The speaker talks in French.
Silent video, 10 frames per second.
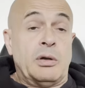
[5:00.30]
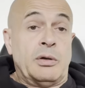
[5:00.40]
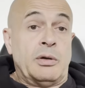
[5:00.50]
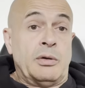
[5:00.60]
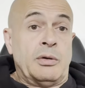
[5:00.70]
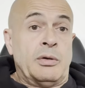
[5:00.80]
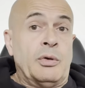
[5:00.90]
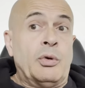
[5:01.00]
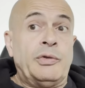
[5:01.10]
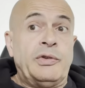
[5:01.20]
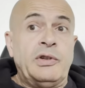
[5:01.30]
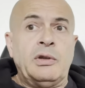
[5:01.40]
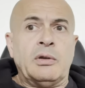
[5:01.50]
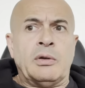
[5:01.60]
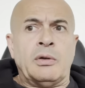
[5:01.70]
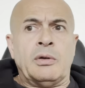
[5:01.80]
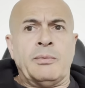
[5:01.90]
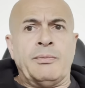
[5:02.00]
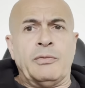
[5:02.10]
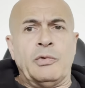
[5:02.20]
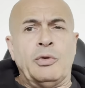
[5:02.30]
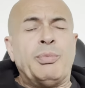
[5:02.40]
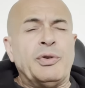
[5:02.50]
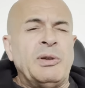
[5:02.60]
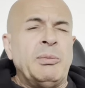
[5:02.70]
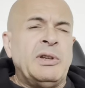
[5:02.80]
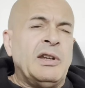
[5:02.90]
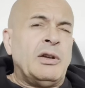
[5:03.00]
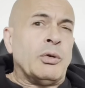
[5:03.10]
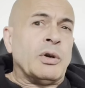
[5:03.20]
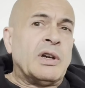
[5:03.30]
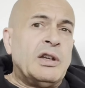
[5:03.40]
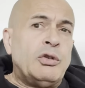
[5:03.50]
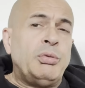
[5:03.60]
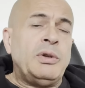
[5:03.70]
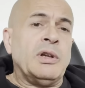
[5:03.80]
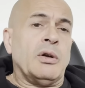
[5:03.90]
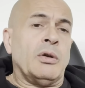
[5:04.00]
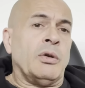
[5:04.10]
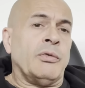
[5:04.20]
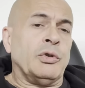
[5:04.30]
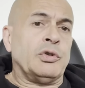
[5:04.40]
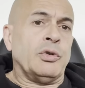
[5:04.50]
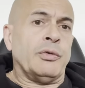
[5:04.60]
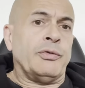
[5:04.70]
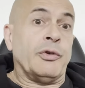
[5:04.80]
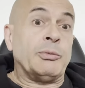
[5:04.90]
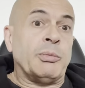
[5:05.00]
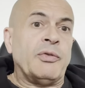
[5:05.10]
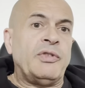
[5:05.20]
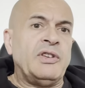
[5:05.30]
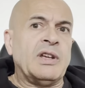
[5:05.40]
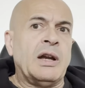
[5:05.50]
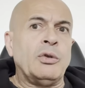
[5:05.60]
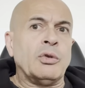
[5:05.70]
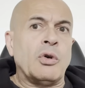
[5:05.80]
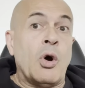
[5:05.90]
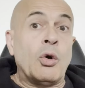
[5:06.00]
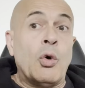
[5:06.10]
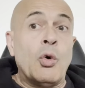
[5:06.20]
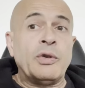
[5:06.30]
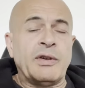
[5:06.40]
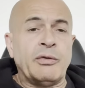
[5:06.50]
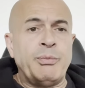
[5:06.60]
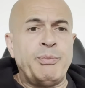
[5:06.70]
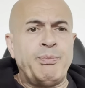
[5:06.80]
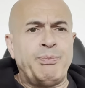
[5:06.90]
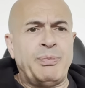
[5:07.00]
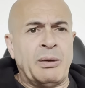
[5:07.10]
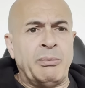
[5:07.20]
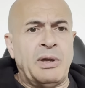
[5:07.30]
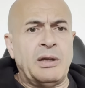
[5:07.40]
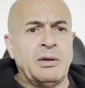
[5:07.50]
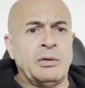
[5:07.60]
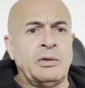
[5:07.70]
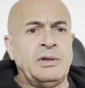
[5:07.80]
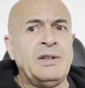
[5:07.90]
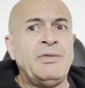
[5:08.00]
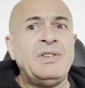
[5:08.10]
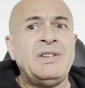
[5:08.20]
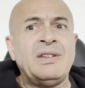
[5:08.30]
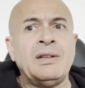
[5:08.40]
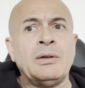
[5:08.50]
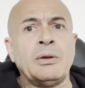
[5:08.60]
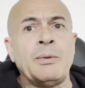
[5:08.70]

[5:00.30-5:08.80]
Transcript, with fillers: euh, euh, aussi une possibilité de réduire votre frottement fiscal. Donc en gros, ça vous permet d'éviter